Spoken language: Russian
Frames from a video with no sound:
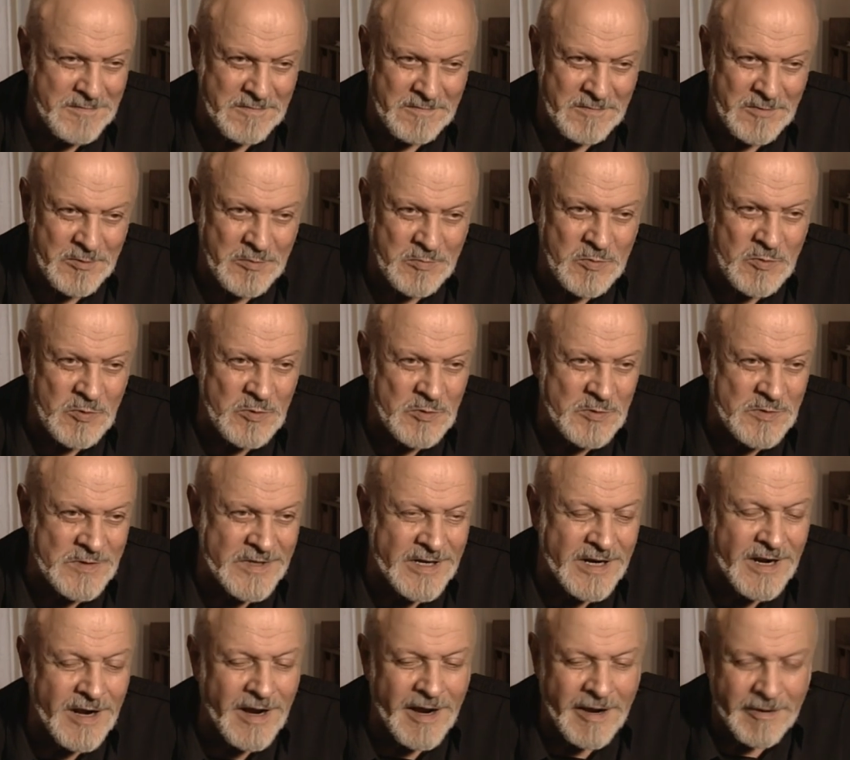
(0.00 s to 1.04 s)
в любую
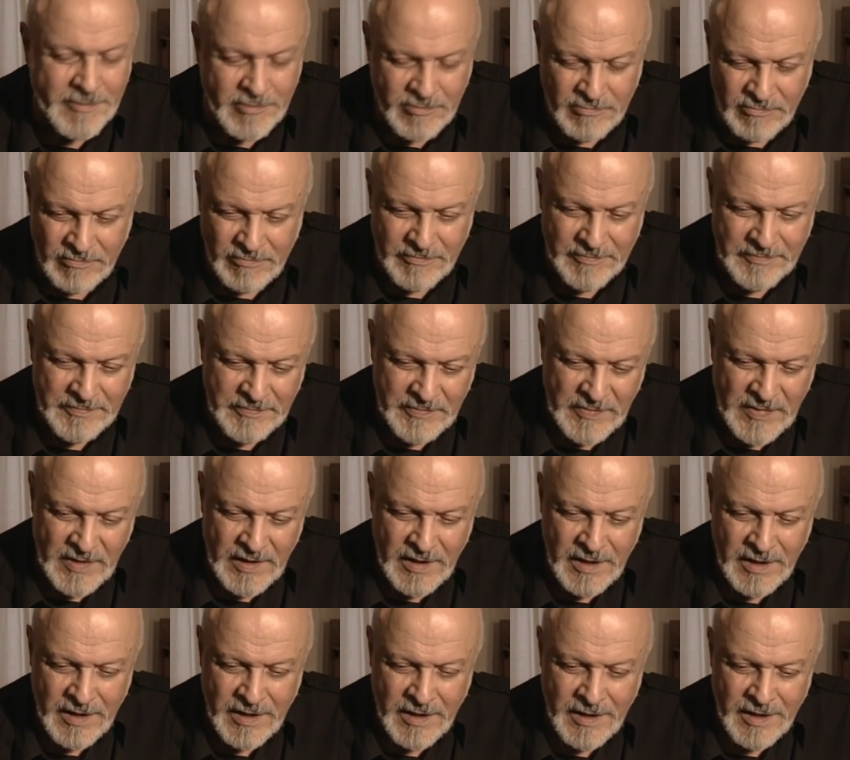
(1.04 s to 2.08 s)
драку,
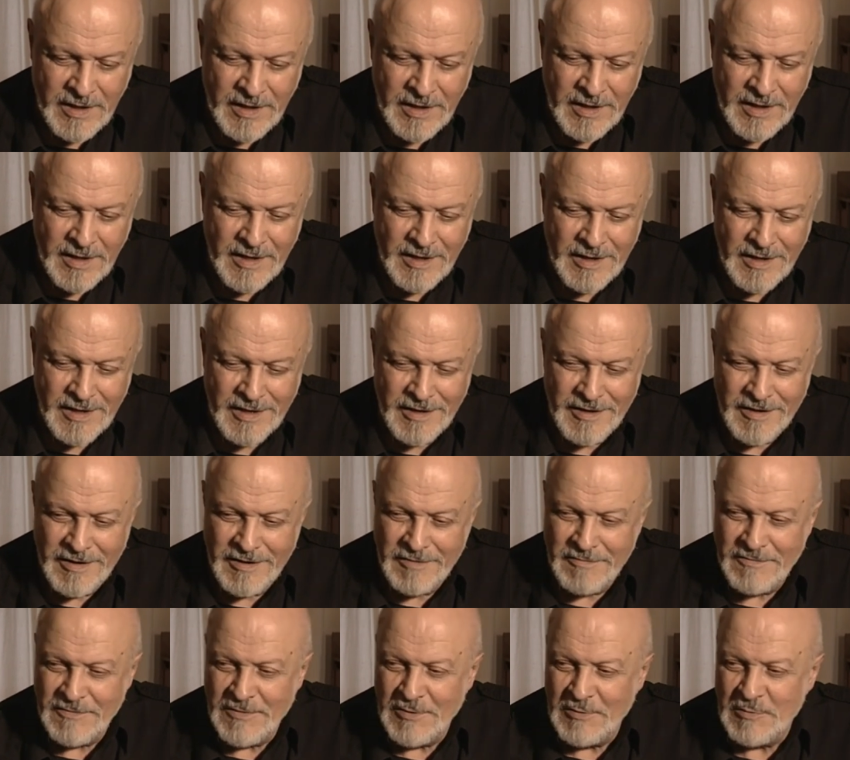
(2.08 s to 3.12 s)

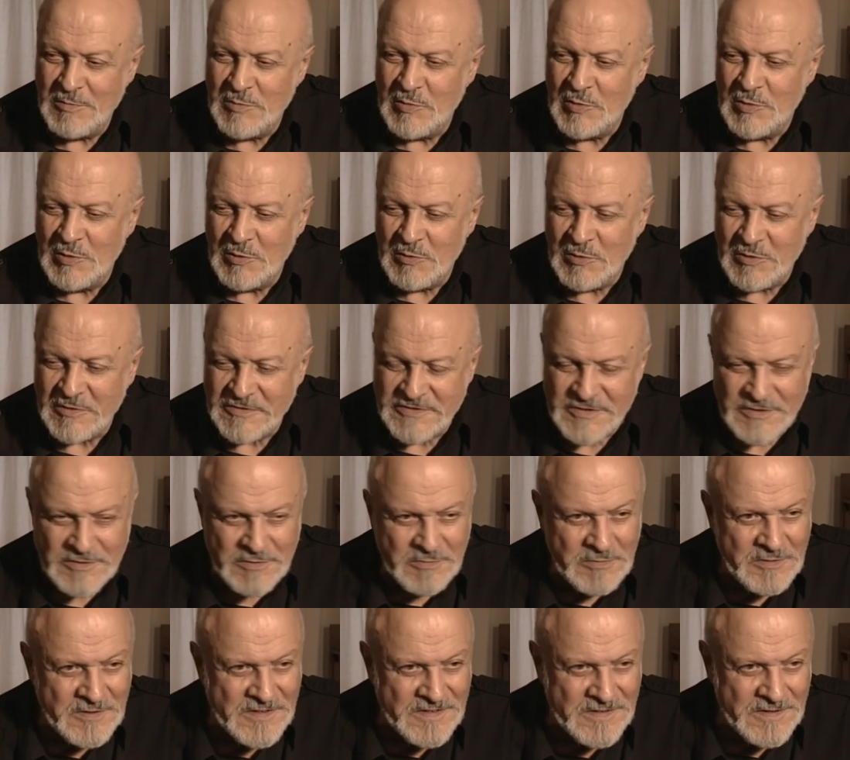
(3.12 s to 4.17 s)
э, в любую
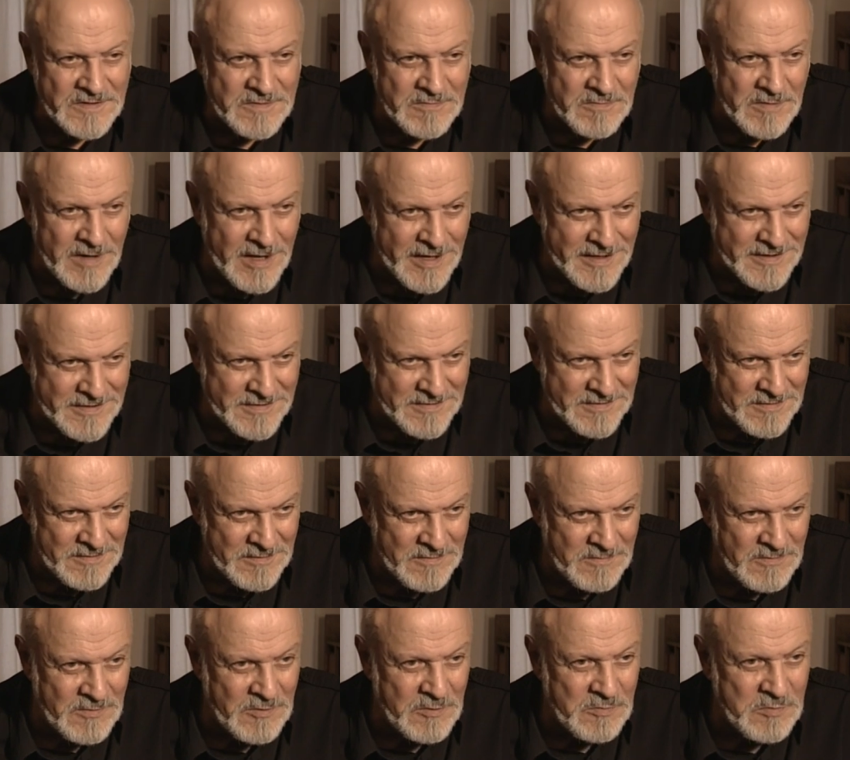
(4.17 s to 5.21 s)
острую
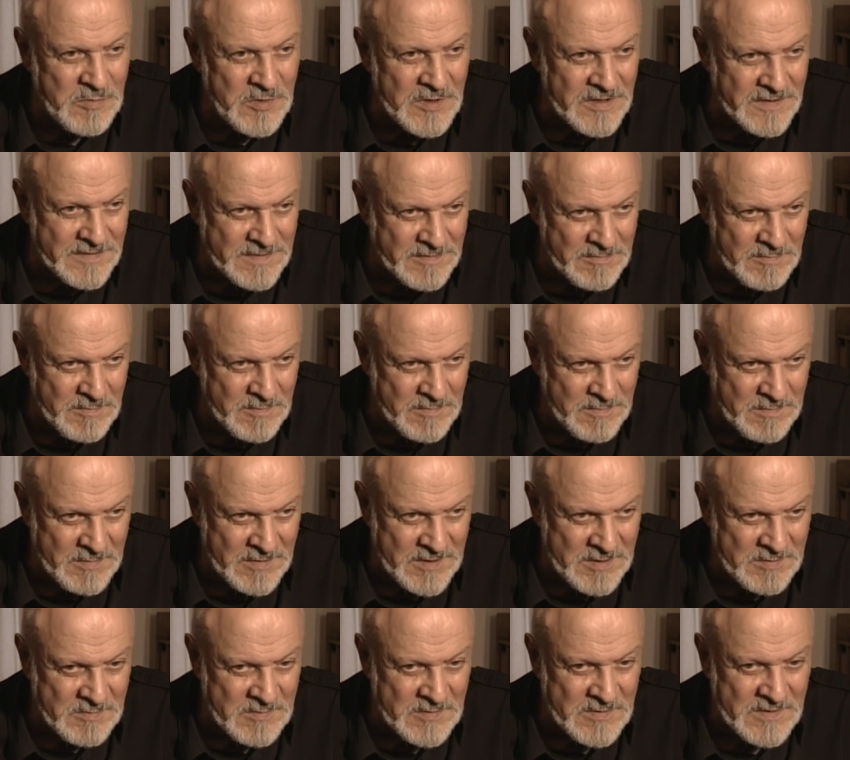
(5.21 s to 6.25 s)
ситуацию, влюбился,
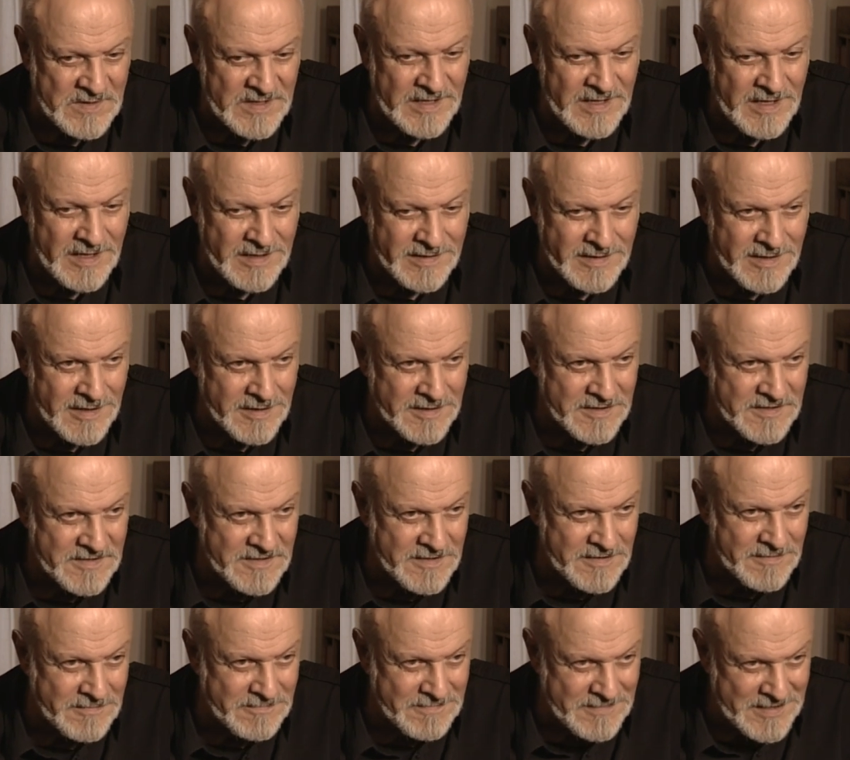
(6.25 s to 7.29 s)
потому что я так
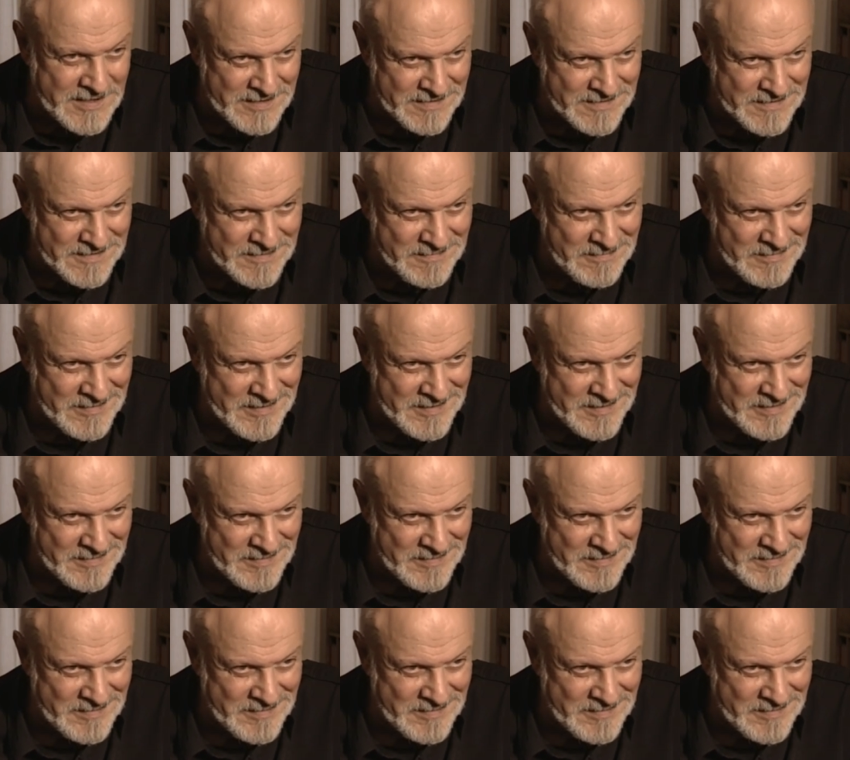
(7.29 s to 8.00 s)
жил в детстве.